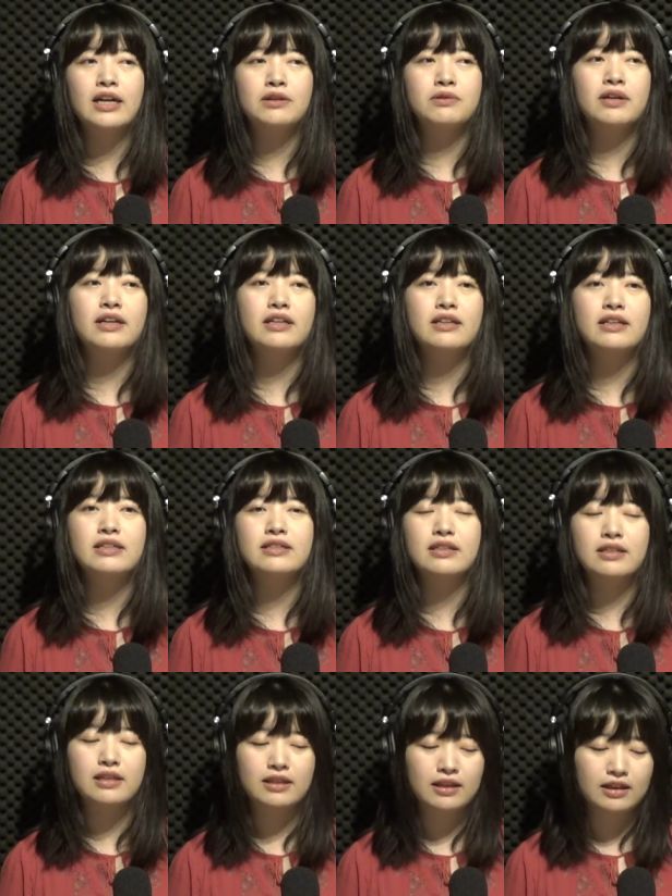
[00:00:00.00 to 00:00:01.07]
あの拝見さ
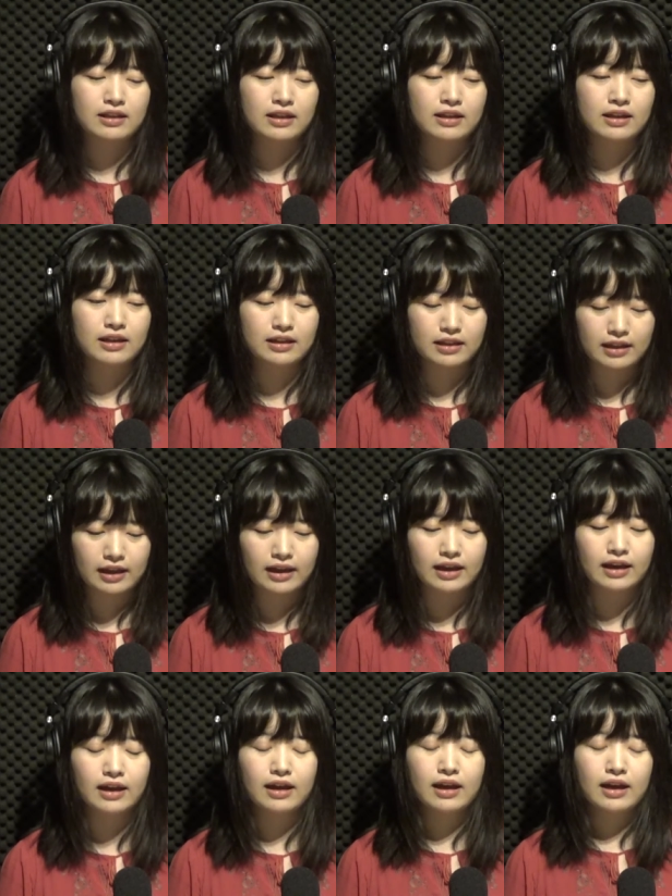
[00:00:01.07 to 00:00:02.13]
せていただい
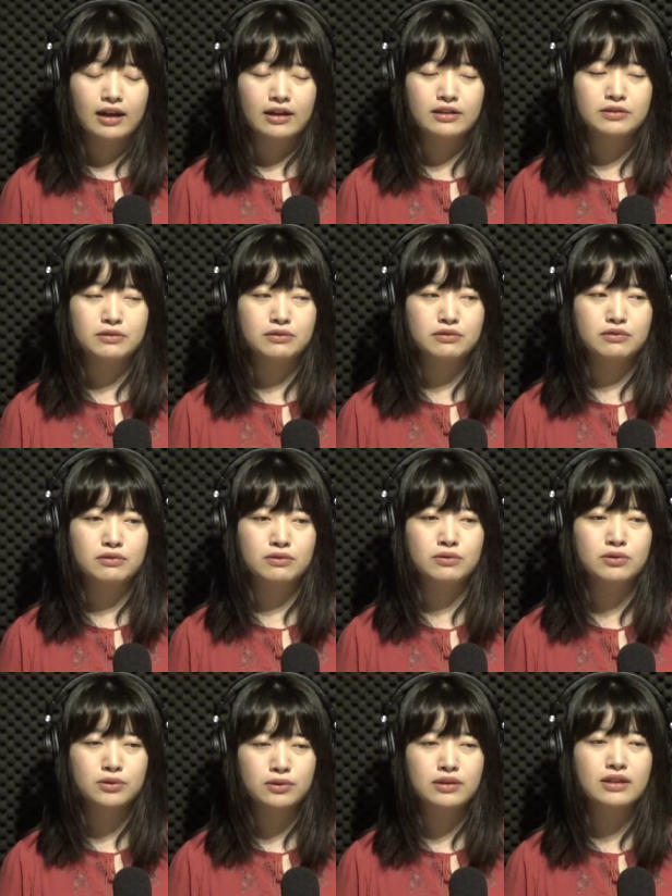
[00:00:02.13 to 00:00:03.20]
てあの
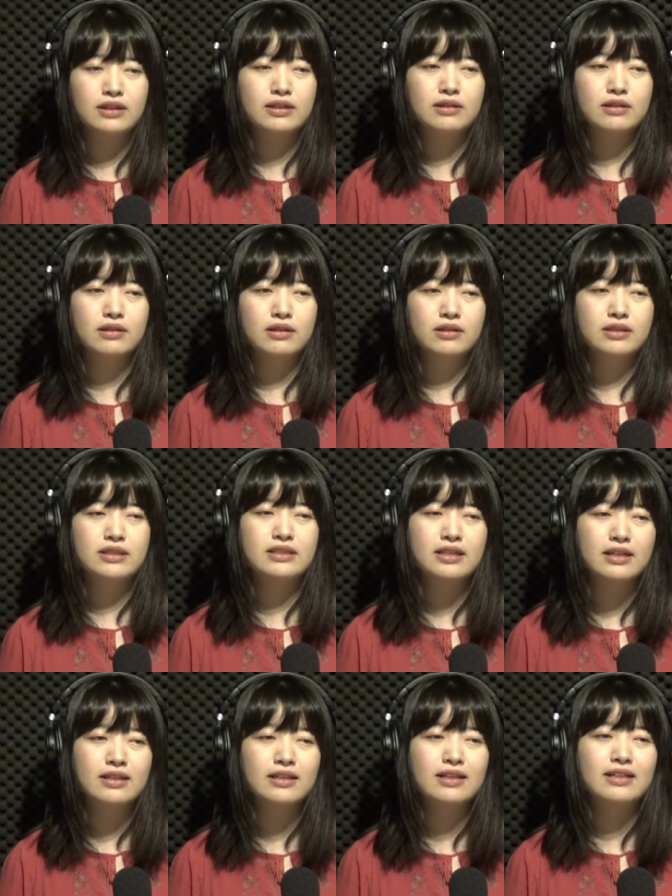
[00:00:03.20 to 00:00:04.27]
本当に自
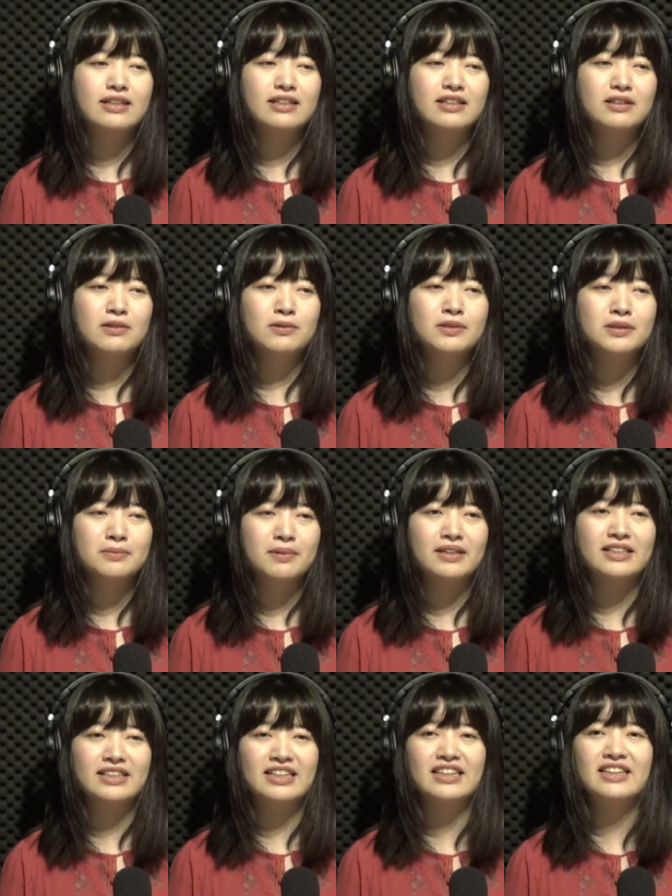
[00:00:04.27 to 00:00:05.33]
然なお
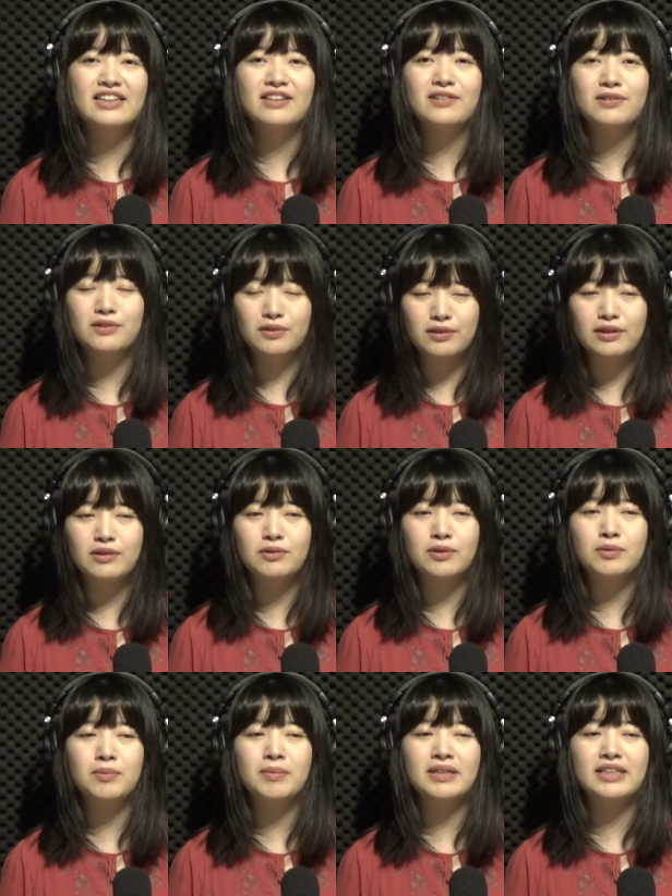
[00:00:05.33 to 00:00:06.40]
芝居で本当に
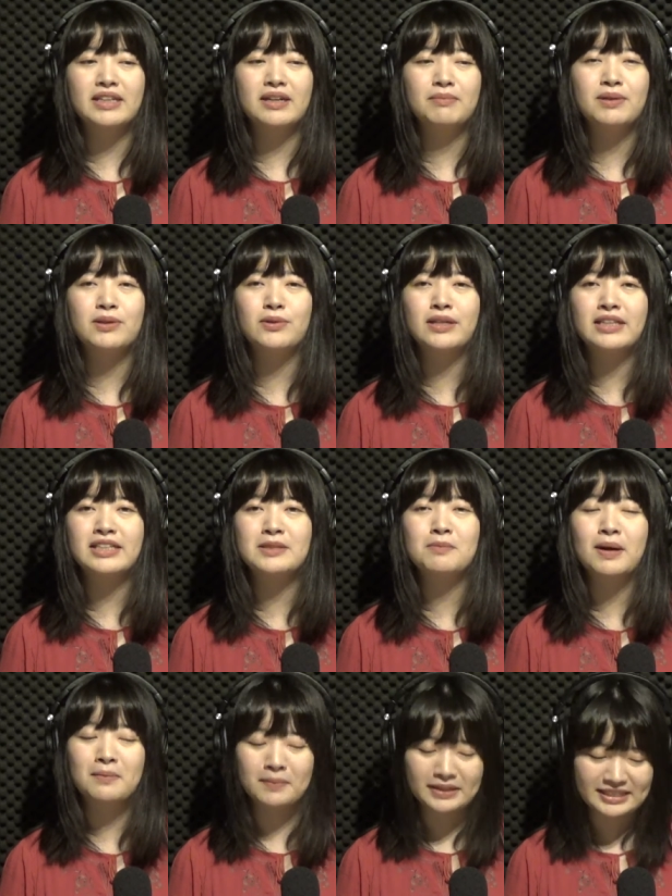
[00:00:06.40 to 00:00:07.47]
これもまた見とれてし
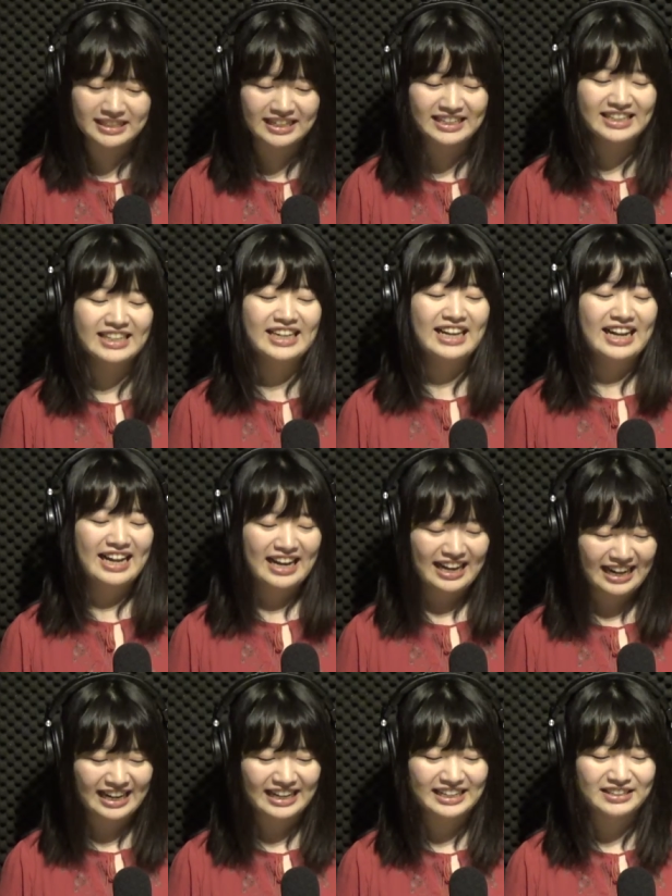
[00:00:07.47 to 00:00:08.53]
まいました。
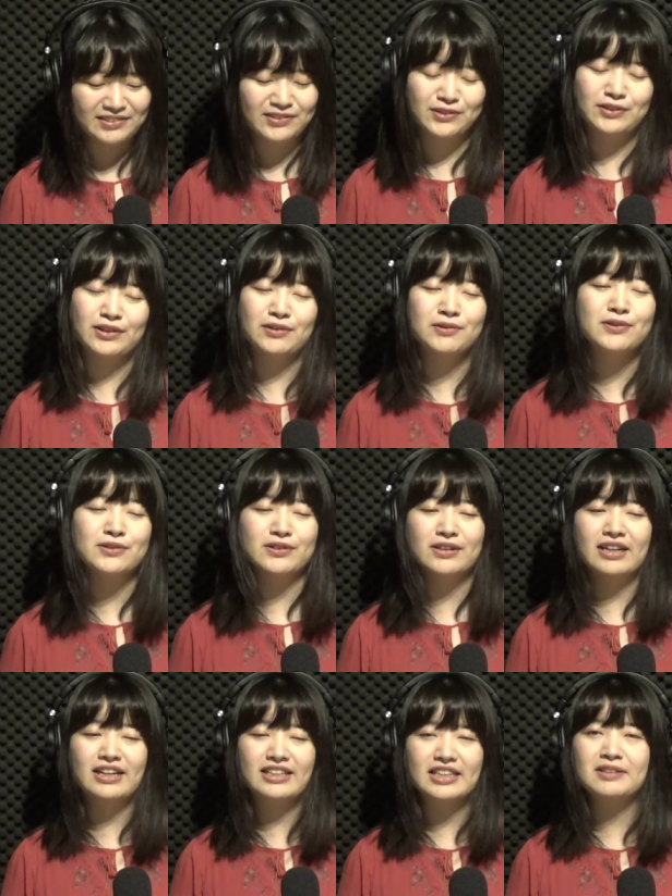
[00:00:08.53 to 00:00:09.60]
はい本当に放
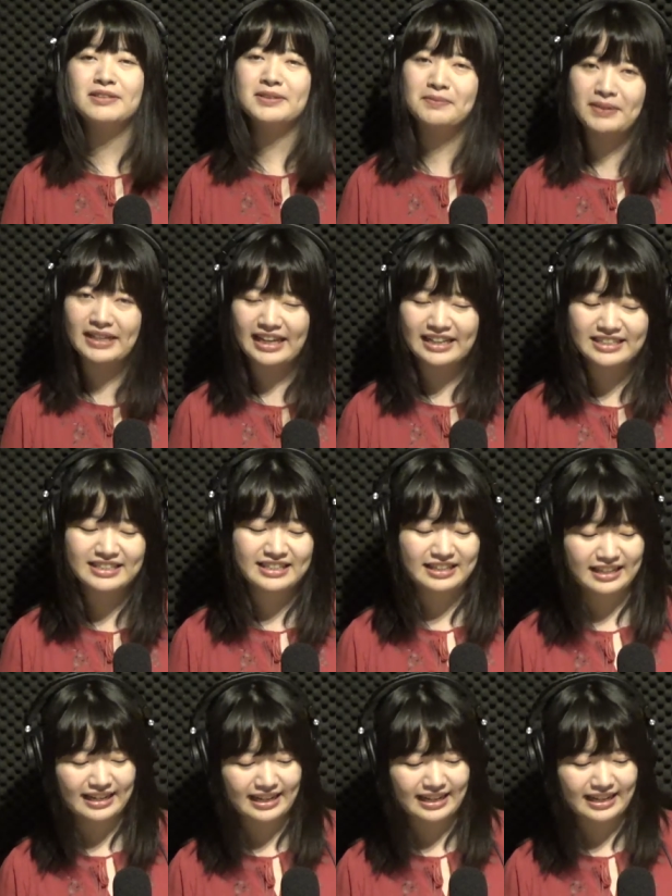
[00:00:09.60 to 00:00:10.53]
送が楽しみです